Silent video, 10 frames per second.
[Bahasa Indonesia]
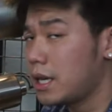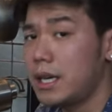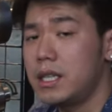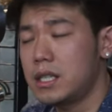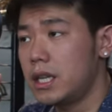jadi
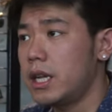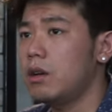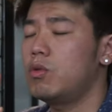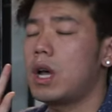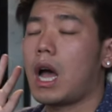di sini
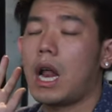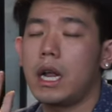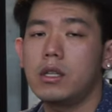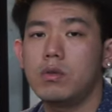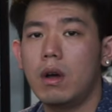udah
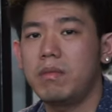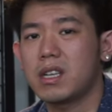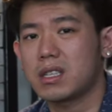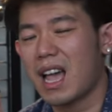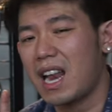kalian juga
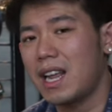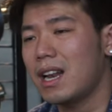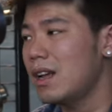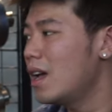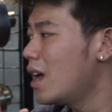bisa
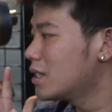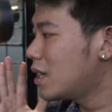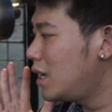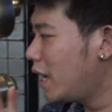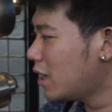sekalian
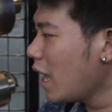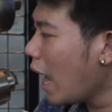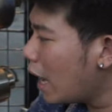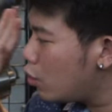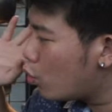sedikitnya
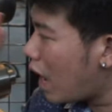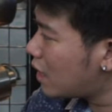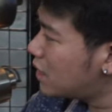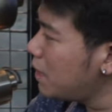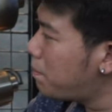
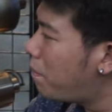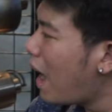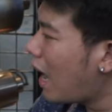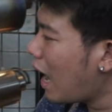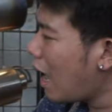edukasi
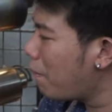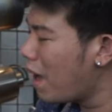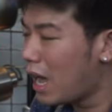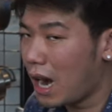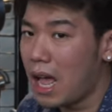
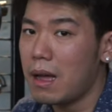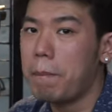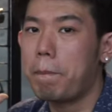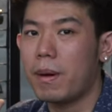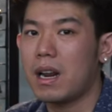
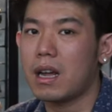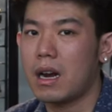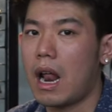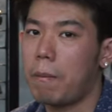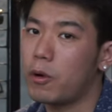barang-barang
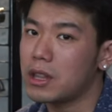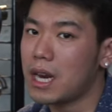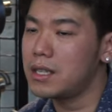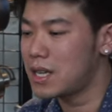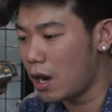
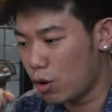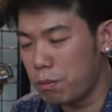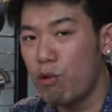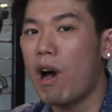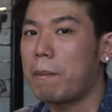perkenalpotan jalur
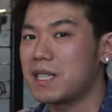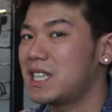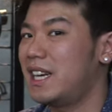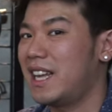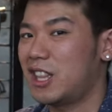buang
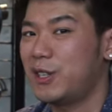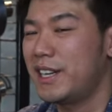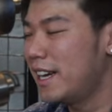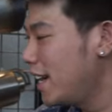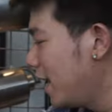mesin gitu
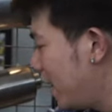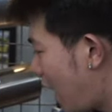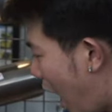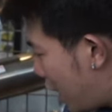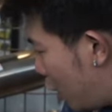
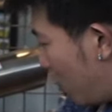ada